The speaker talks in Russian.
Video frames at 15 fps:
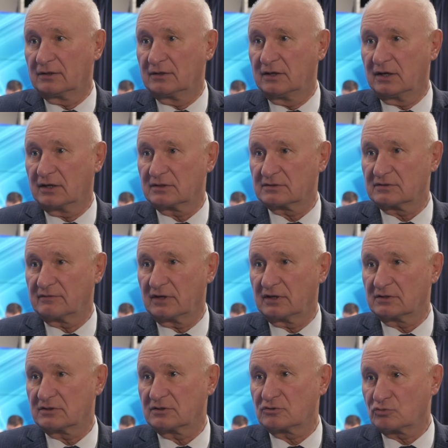для
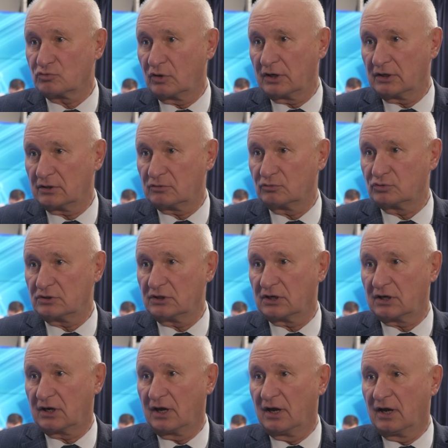своих сексуальных
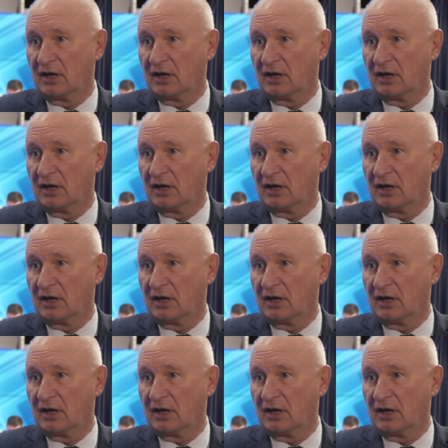утех.